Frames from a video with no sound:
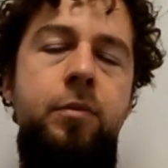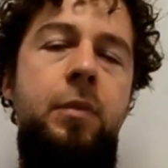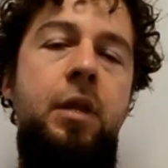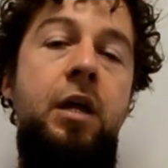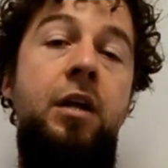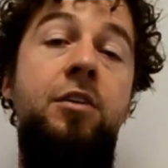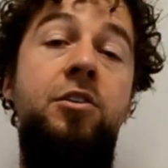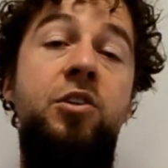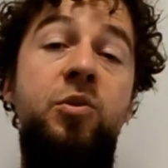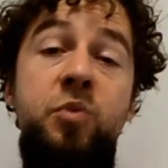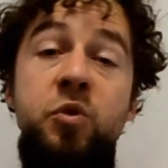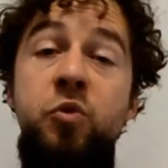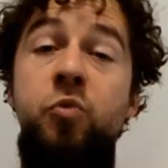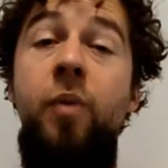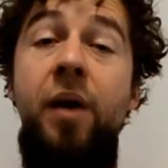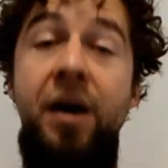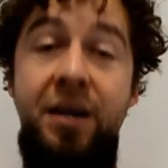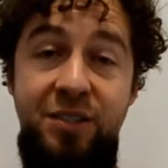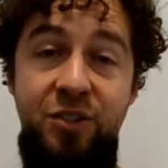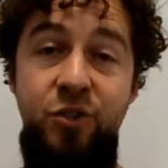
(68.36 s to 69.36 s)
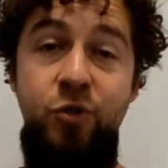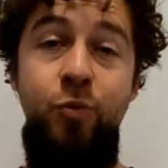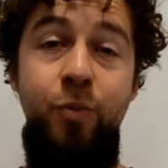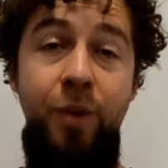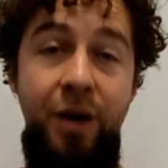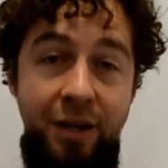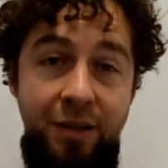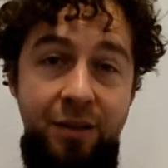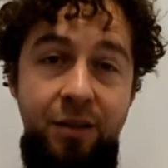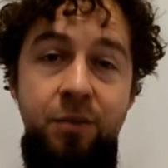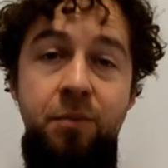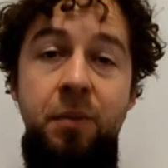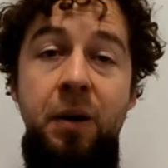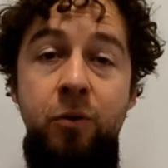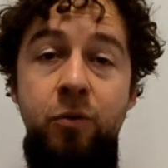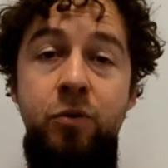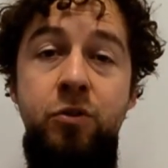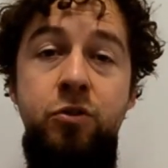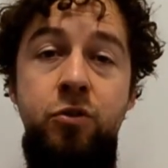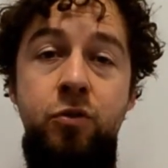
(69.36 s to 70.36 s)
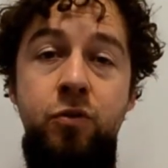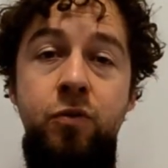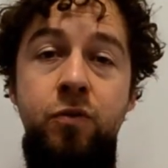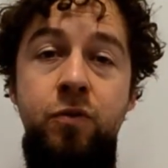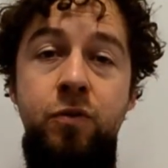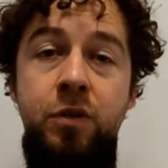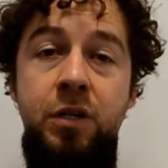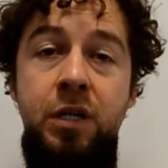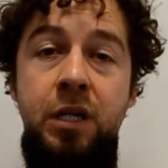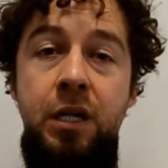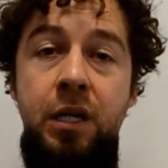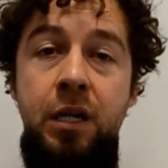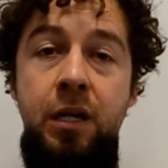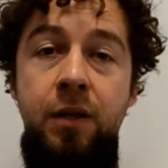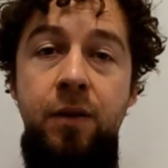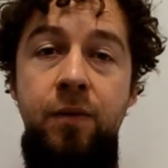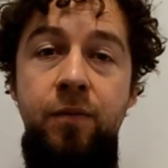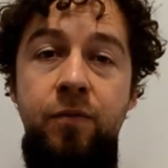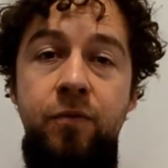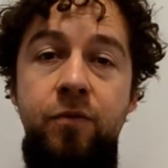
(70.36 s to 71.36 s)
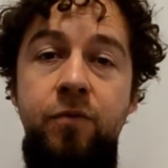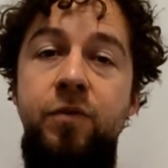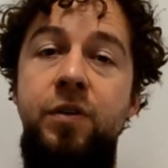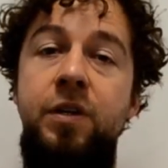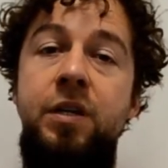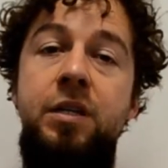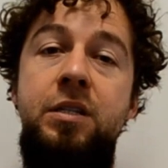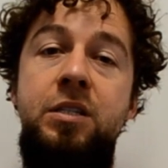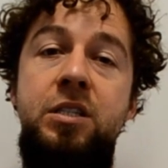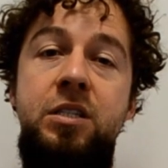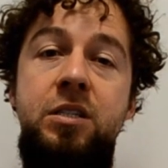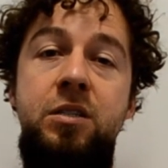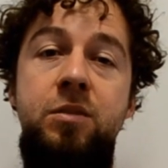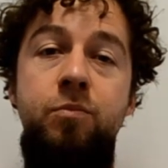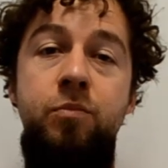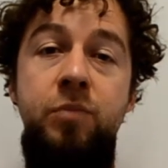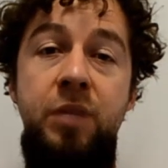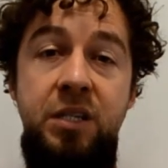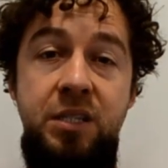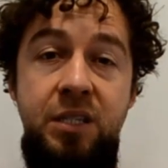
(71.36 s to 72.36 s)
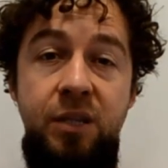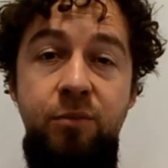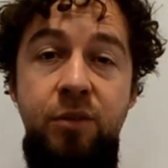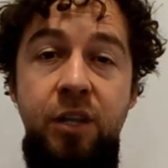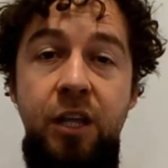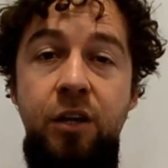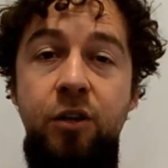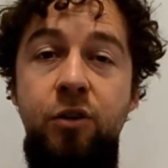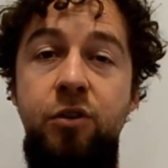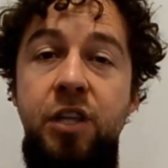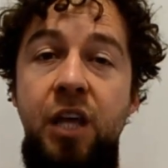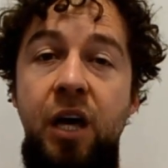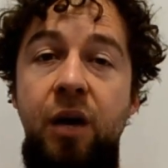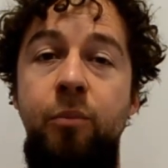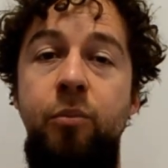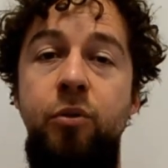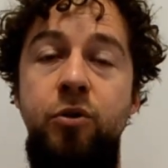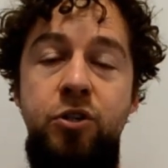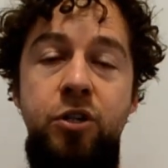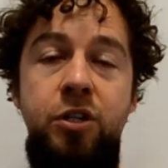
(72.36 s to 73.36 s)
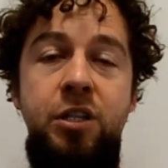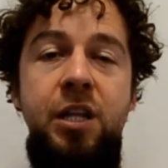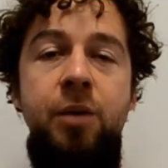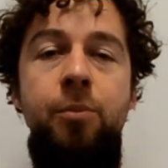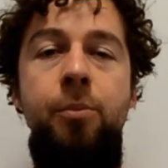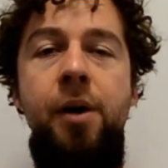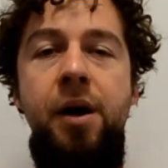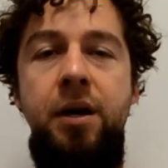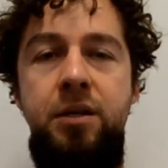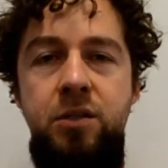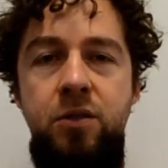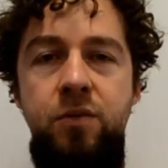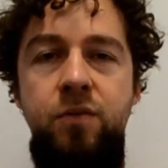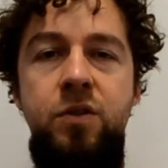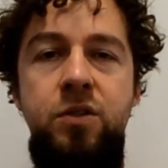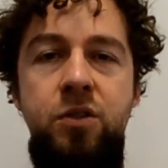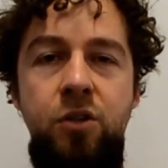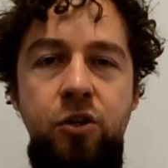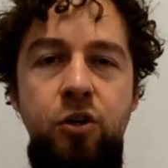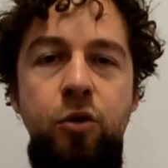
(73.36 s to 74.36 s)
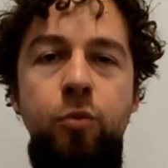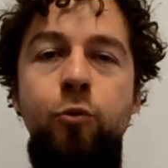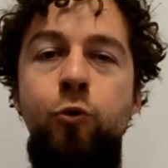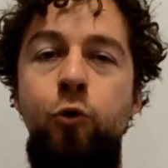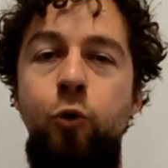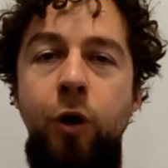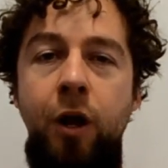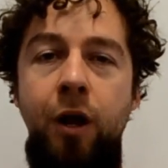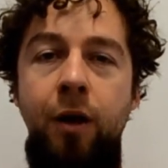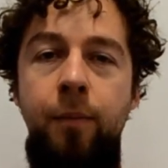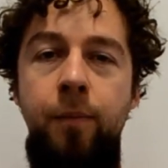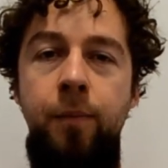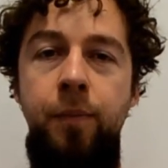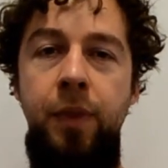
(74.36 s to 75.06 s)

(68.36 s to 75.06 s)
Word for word: ale to był bardzo uparty mały żółw, więc następnego dnia poszedł na bardzo wysoką górę.